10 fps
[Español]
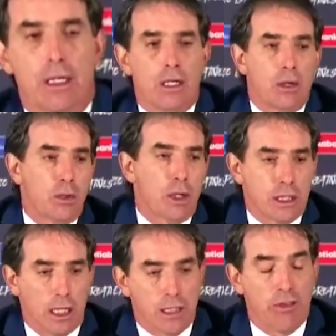Una
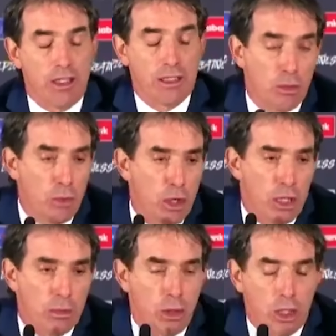satisfacción
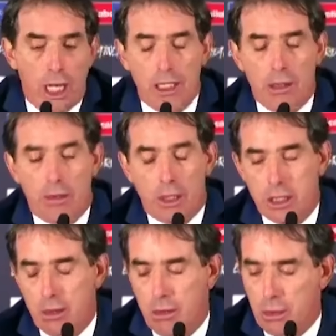muy, muy grande porque
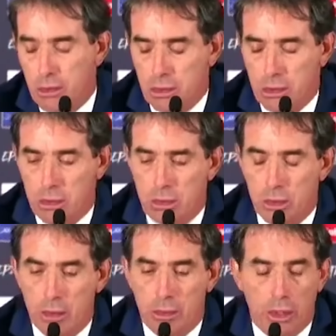llevamos un
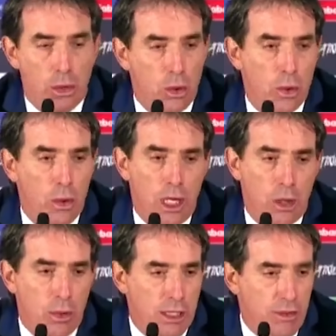tiempo en el club, es la
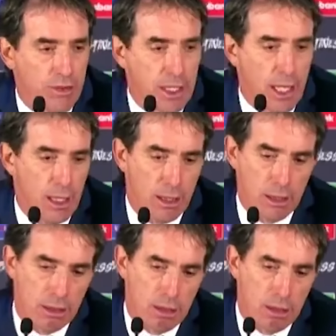cuarta final.